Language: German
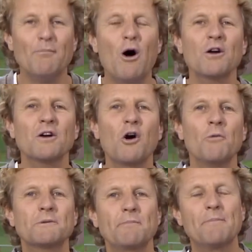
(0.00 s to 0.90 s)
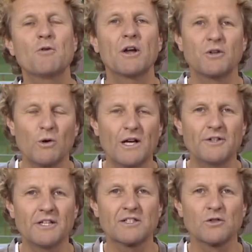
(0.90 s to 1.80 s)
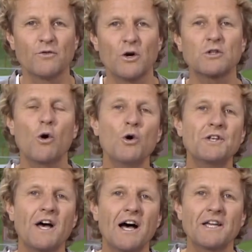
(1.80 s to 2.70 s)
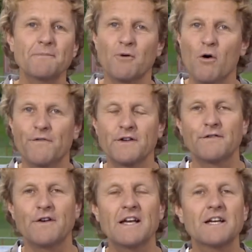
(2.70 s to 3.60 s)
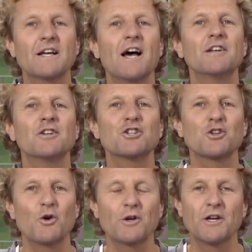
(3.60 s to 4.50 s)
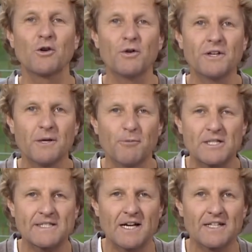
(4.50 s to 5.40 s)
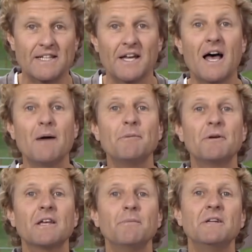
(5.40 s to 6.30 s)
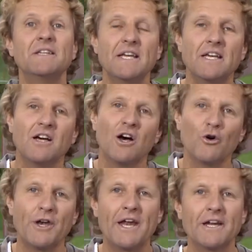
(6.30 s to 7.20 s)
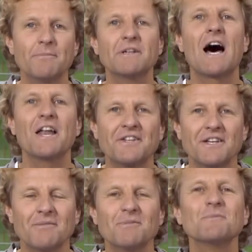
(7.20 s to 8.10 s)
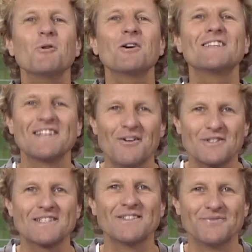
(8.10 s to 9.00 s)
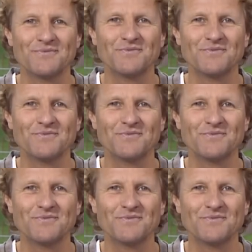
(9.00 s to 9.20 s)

Morgen kommt Pep Guardiola wieder zu Wort und ein Profi feiert einen schönen runden Geburtstag. Sein Name beginnt mit D und endet mit Ante. Bis morgen, Servus.